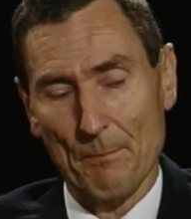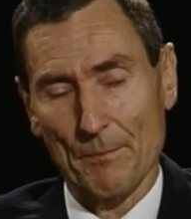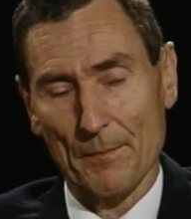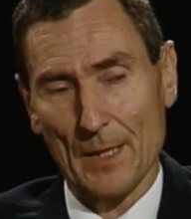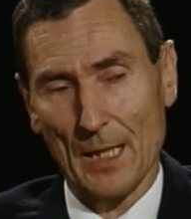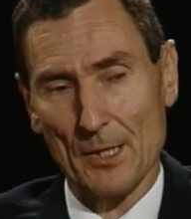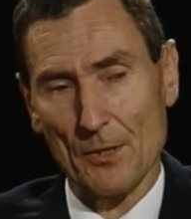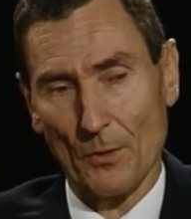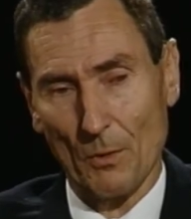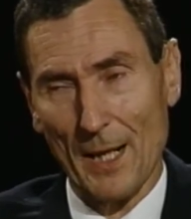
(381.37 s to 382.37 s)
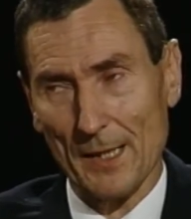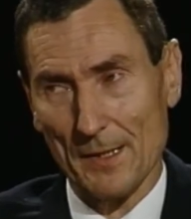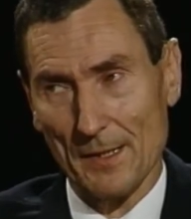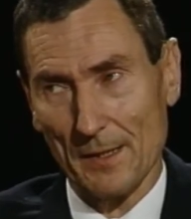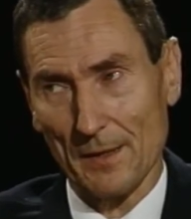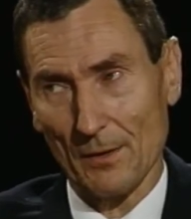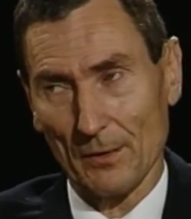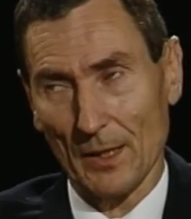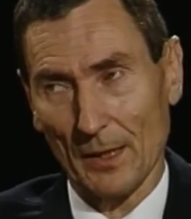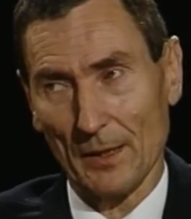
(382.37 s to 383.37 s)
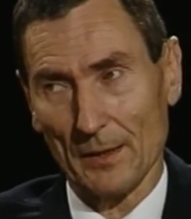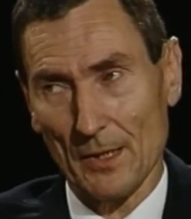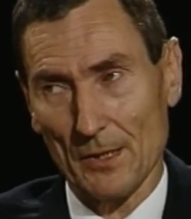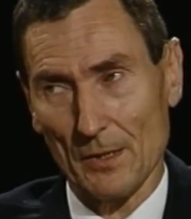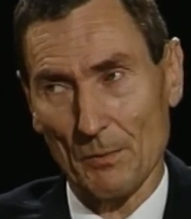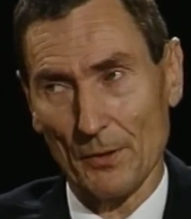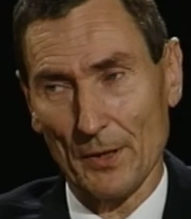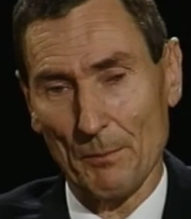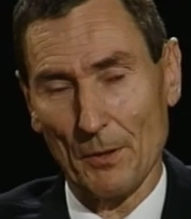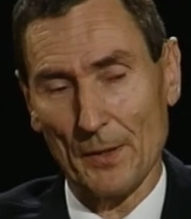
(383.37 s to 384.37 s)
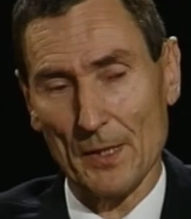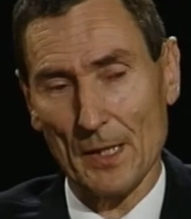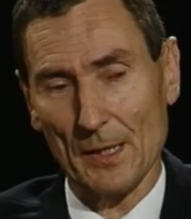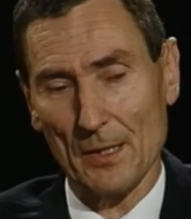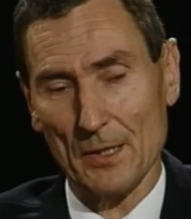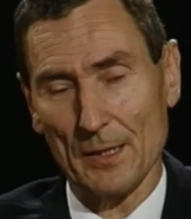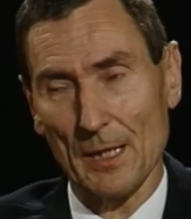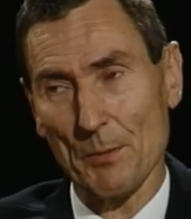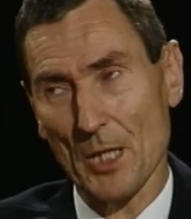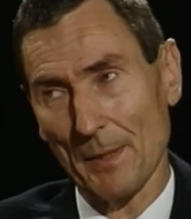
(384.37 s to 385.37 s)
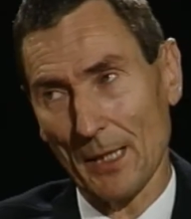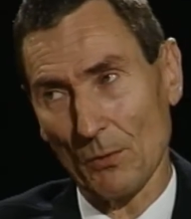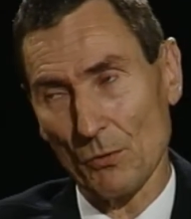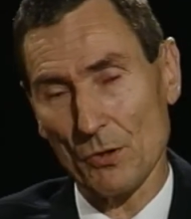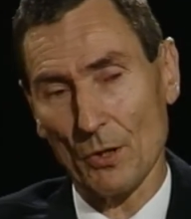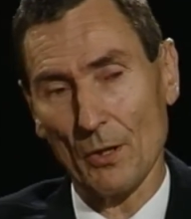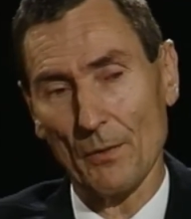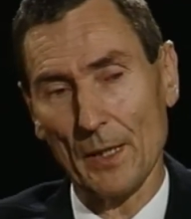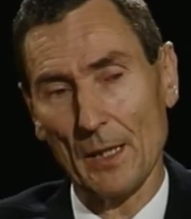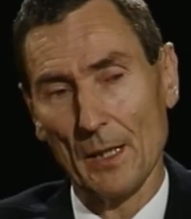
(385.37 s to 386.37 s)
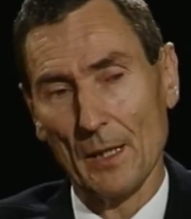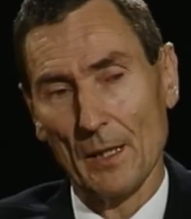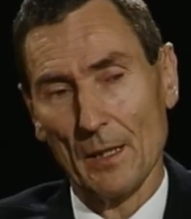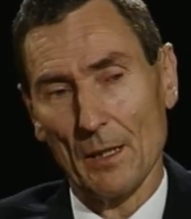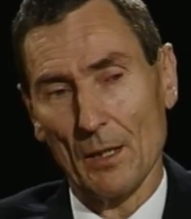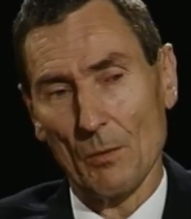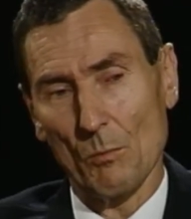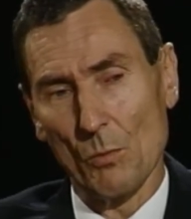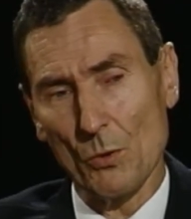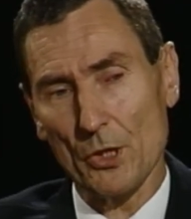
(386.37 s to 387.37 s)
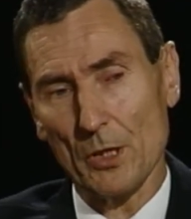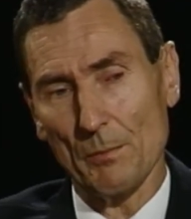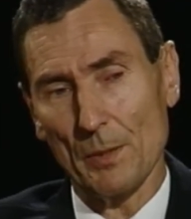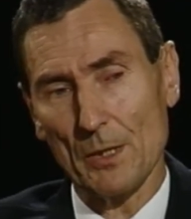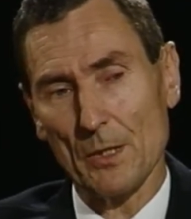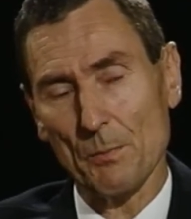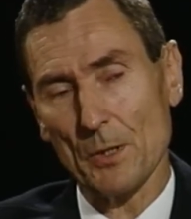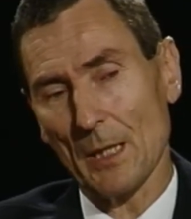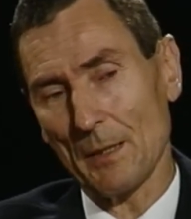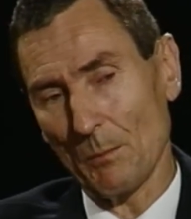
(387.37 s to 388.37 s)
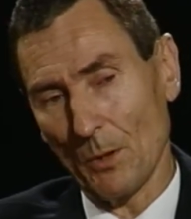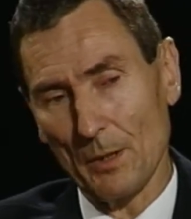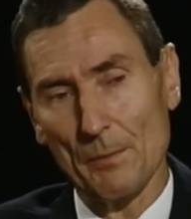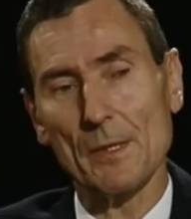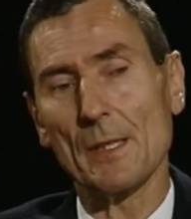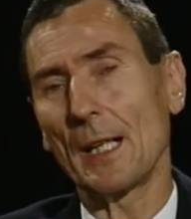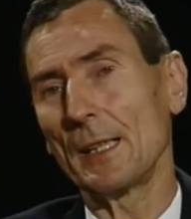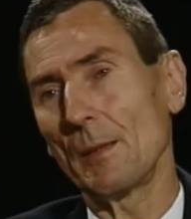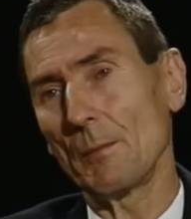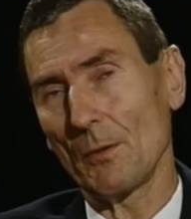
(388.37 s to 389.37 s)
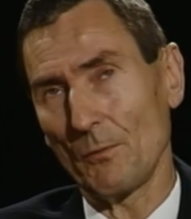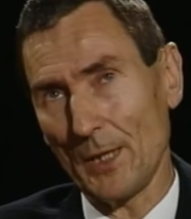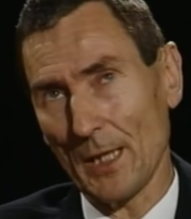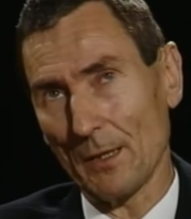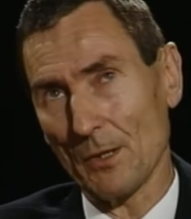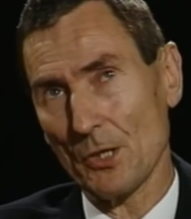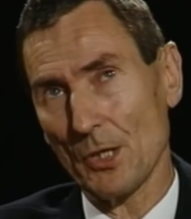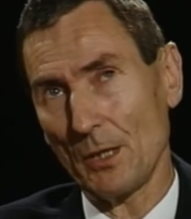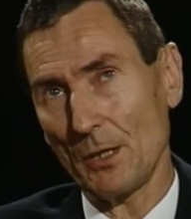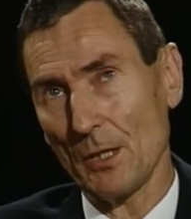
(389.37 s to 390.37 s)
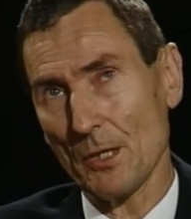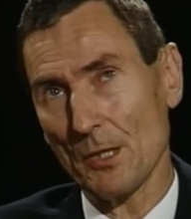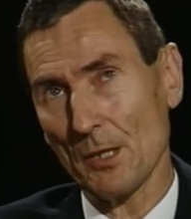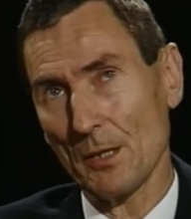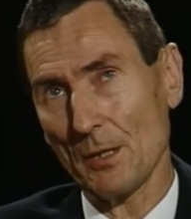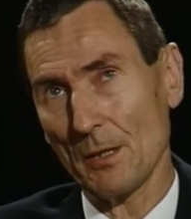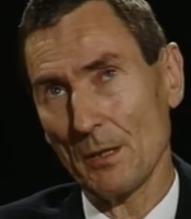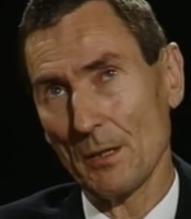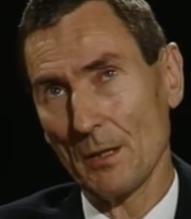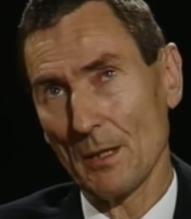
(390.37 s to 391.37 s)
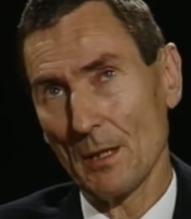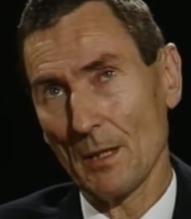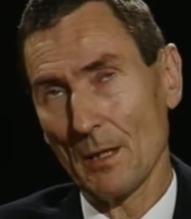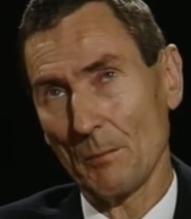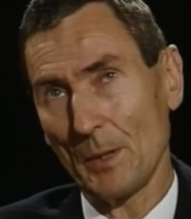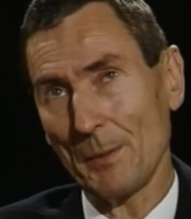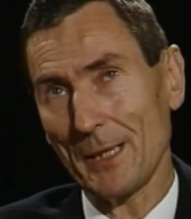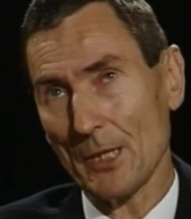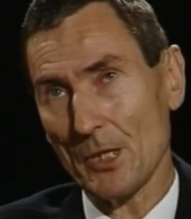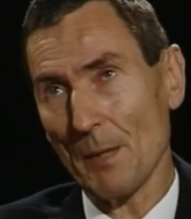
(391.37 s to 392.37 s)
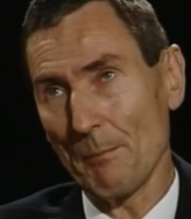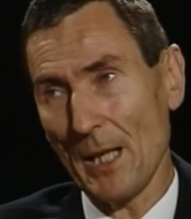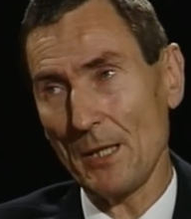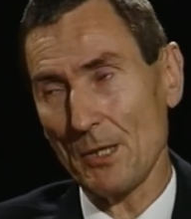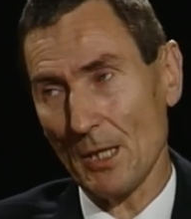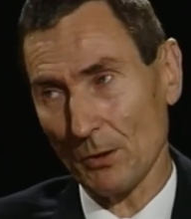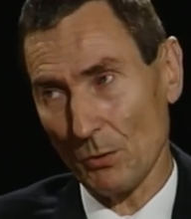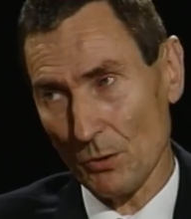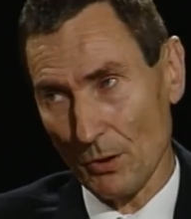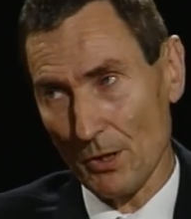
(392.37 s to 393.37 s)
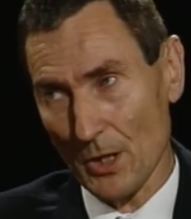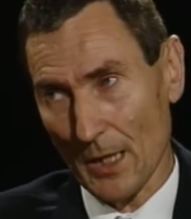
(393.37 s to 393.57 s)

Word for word: transformacji, to takie też jest modne powiedzenie, czyli tej przemiany ustrojowej, e, musi być, przynajmniej moim zdaniem, większy niż, e, miejmy nadzieję, będzie, jak to już dojrzeli.